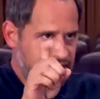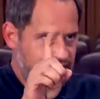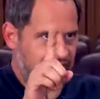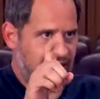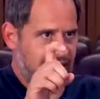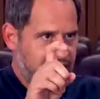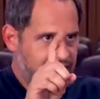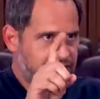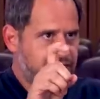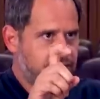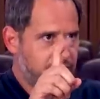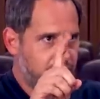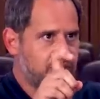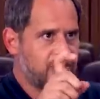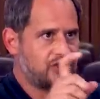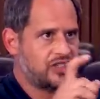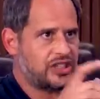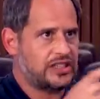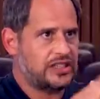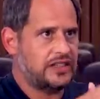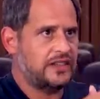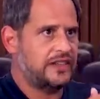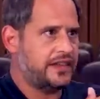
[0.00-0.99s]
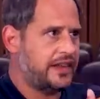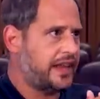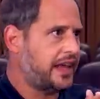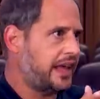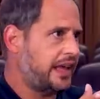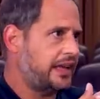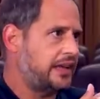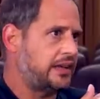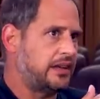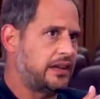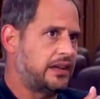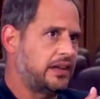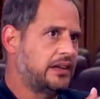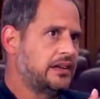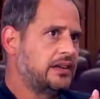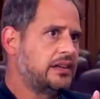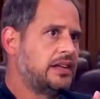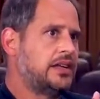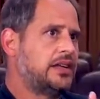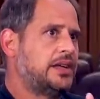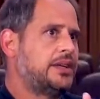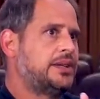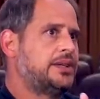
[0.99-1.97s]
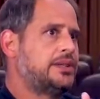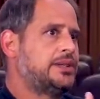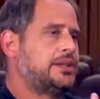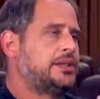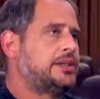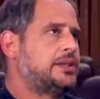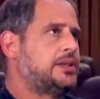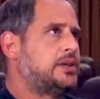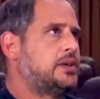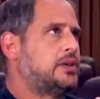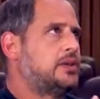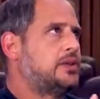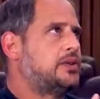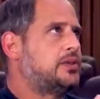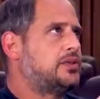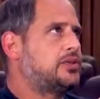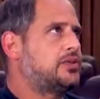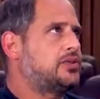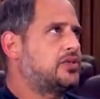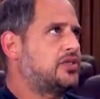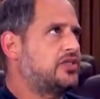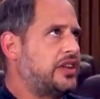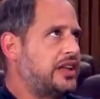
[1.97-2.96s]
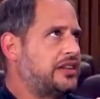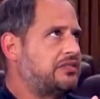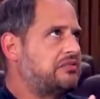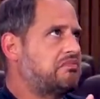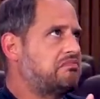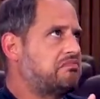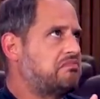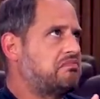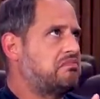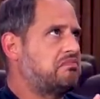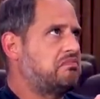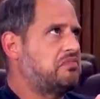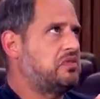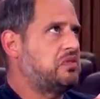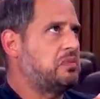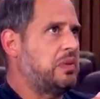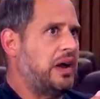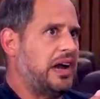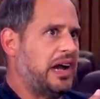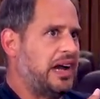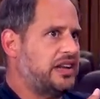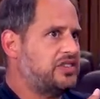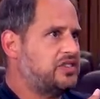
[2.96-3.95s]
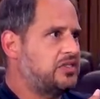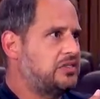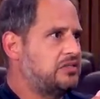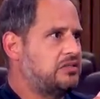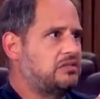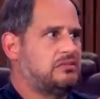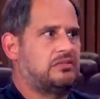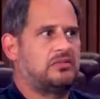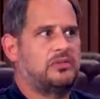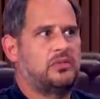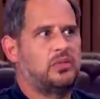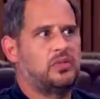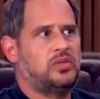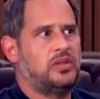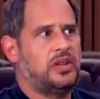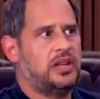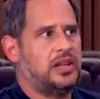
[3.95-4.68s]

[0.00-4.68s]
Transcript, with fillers: in Anführungsstrichen zerreden. Ne? Und das hat überraschend gut